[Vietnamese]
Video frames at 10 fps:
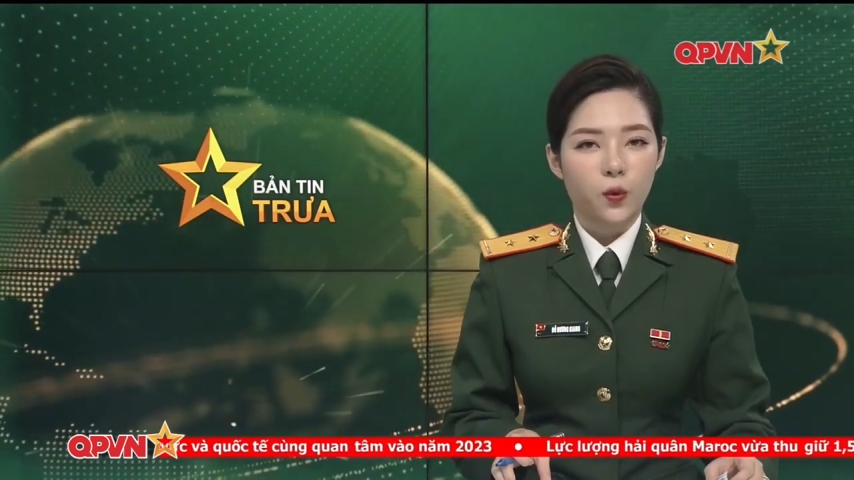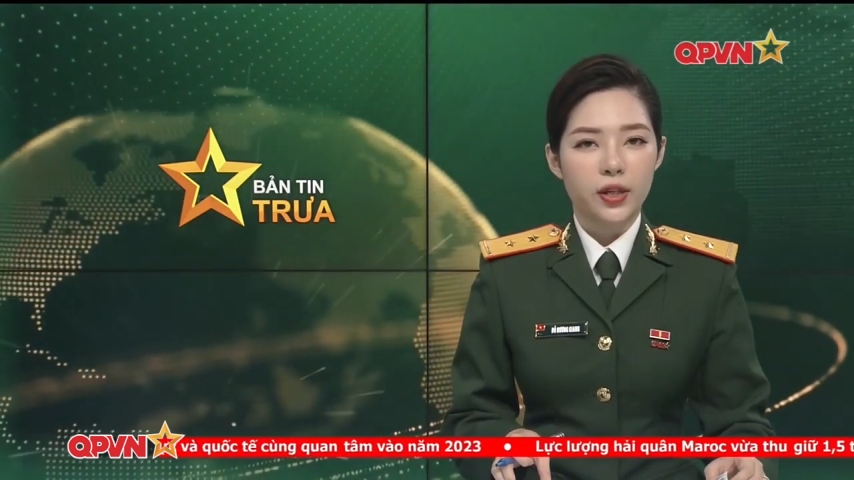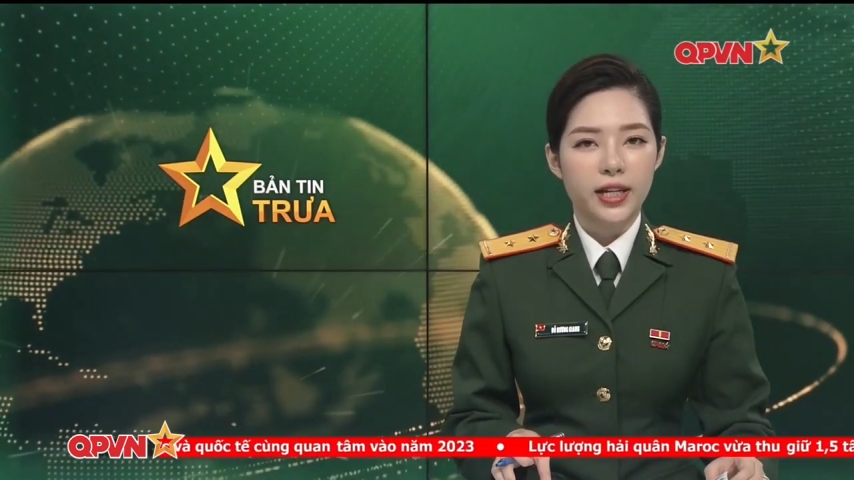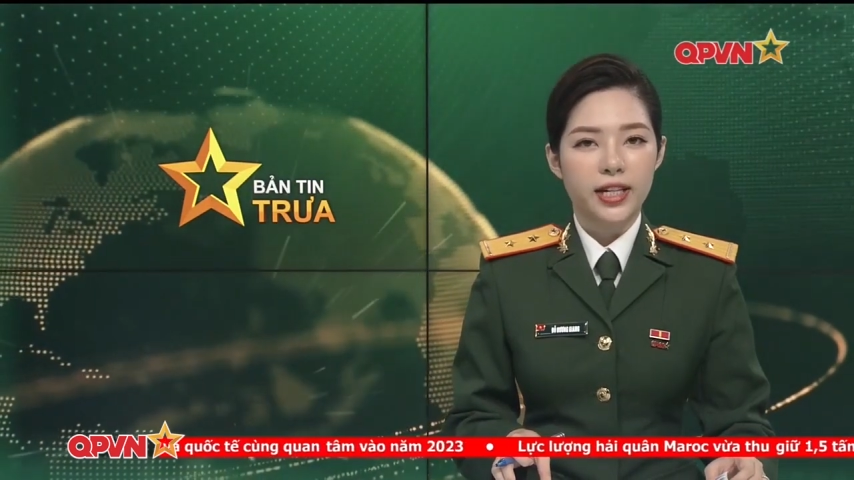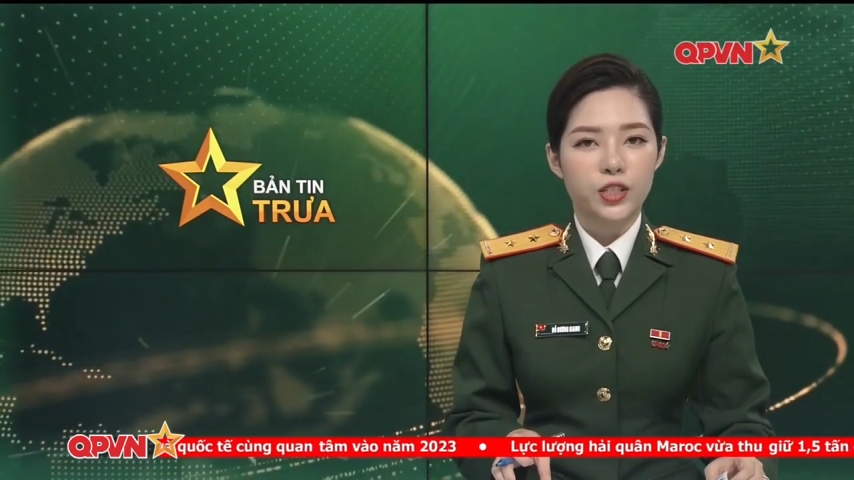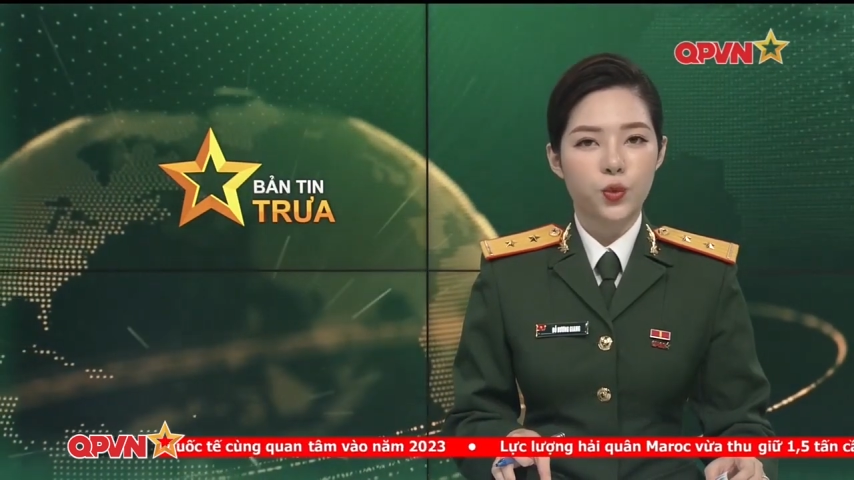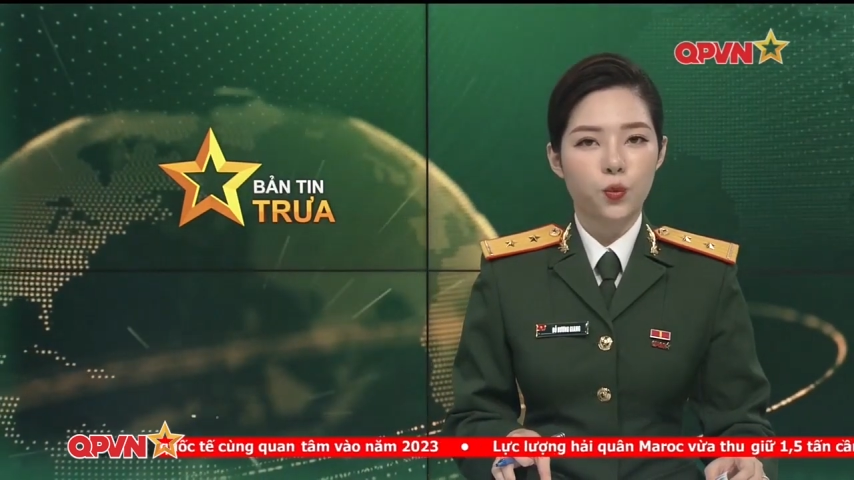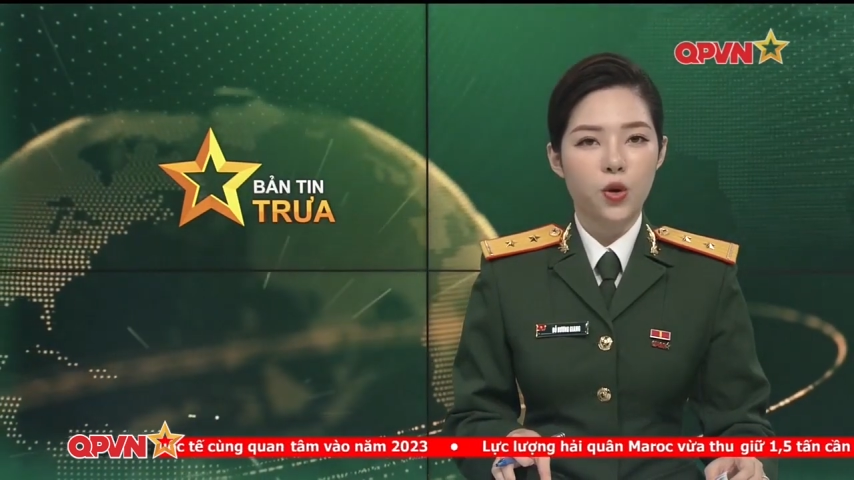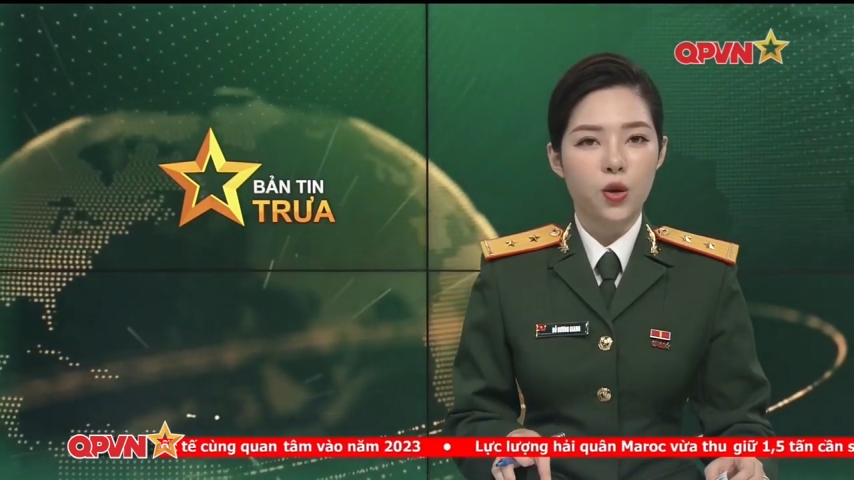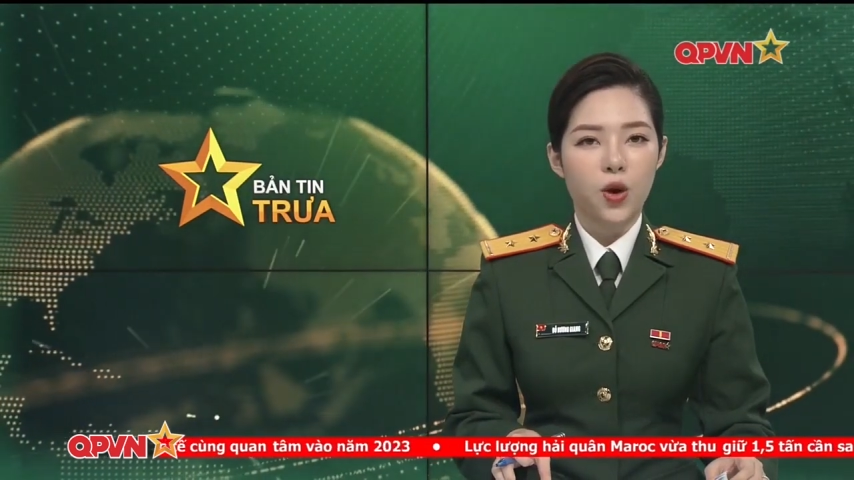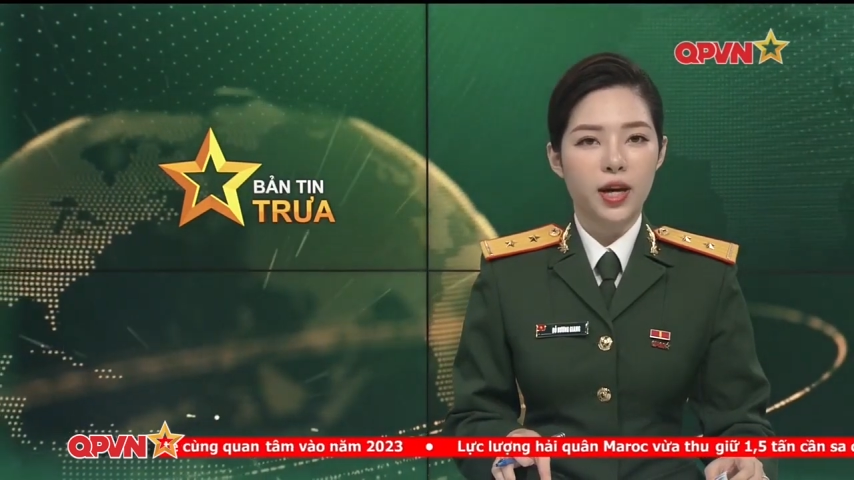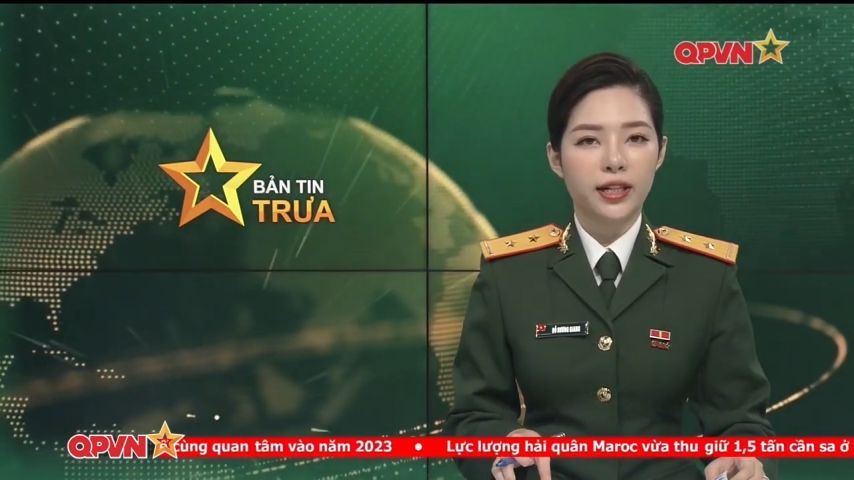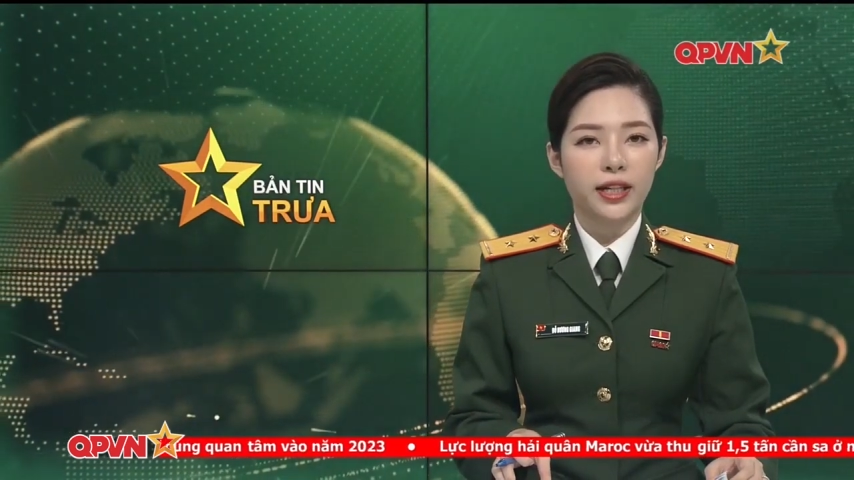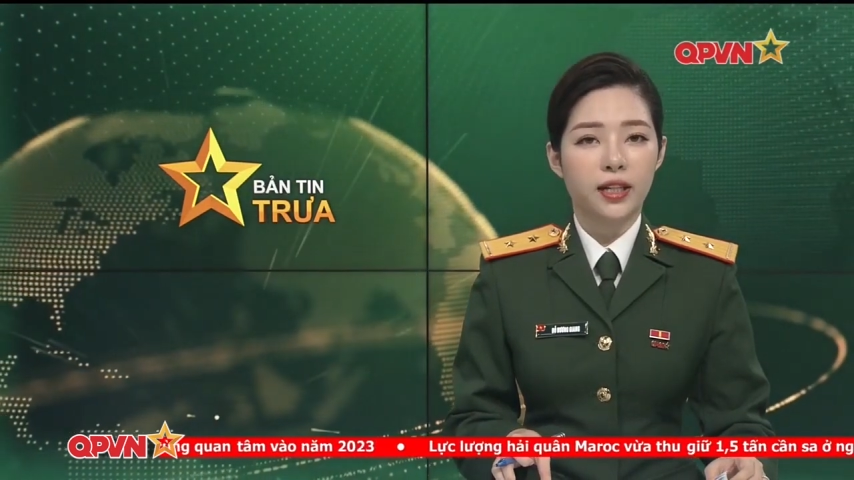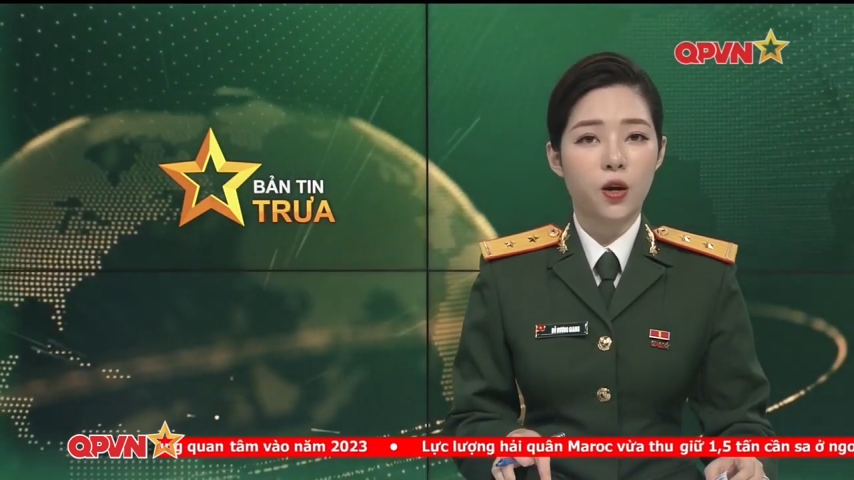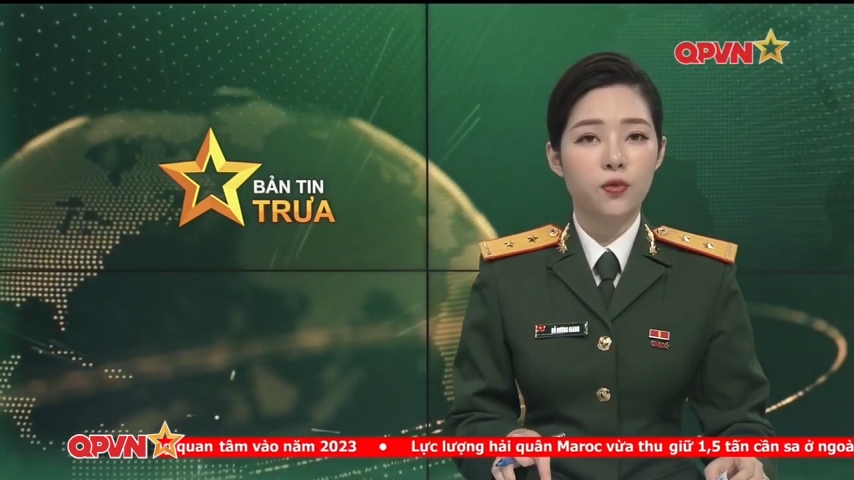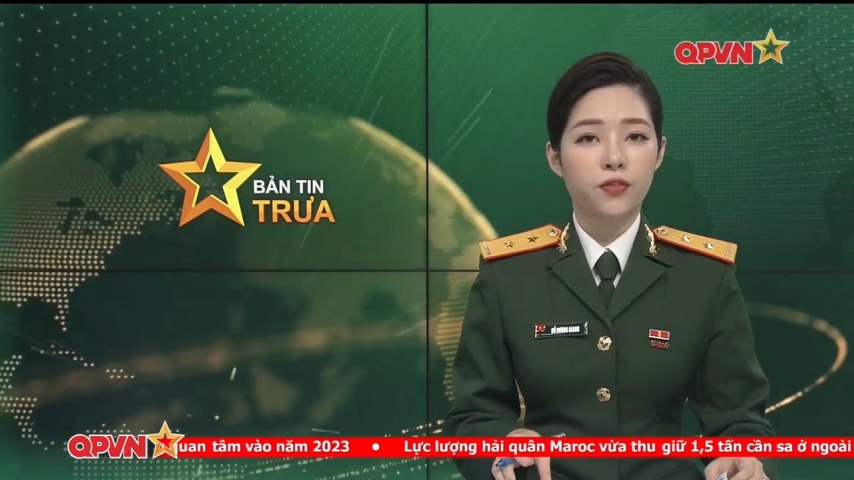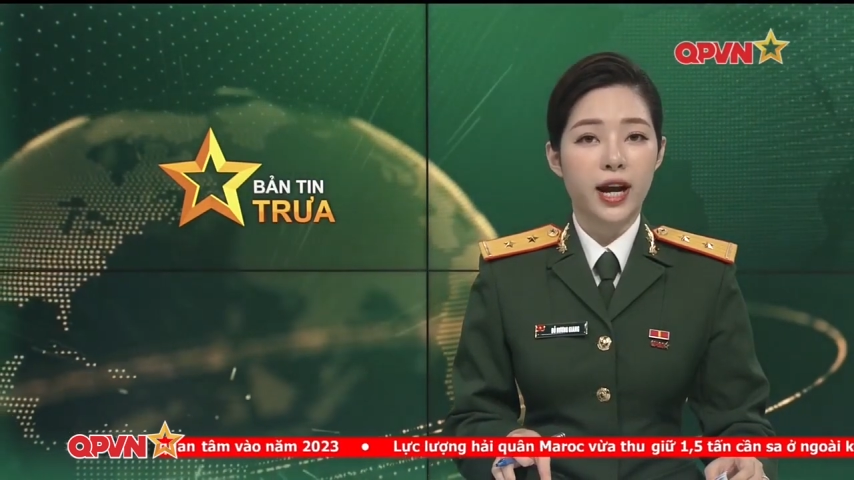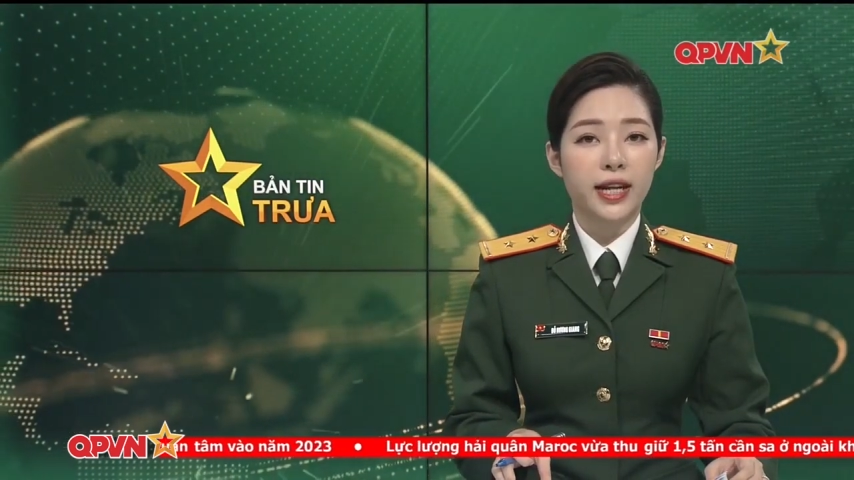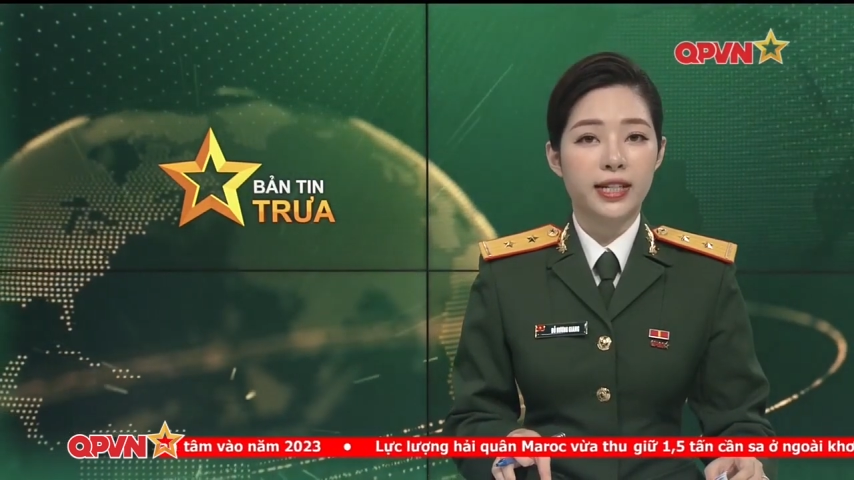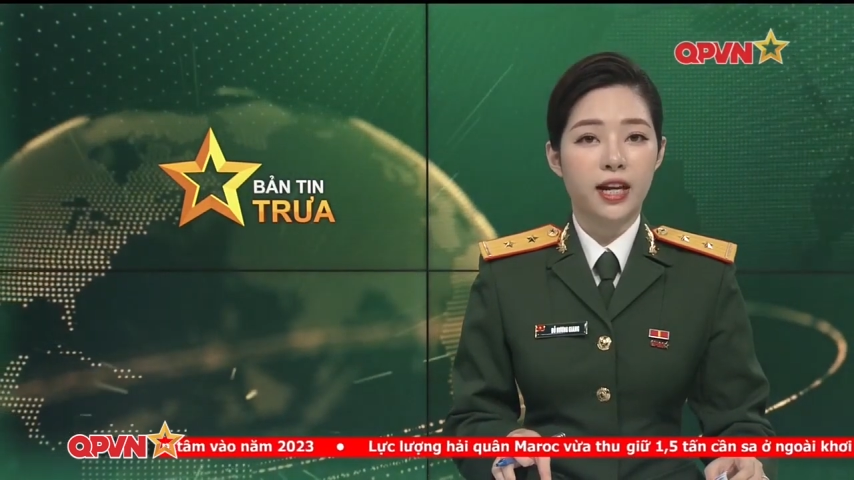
quan hệ Trung Quốc-Hoa Kỳ không phải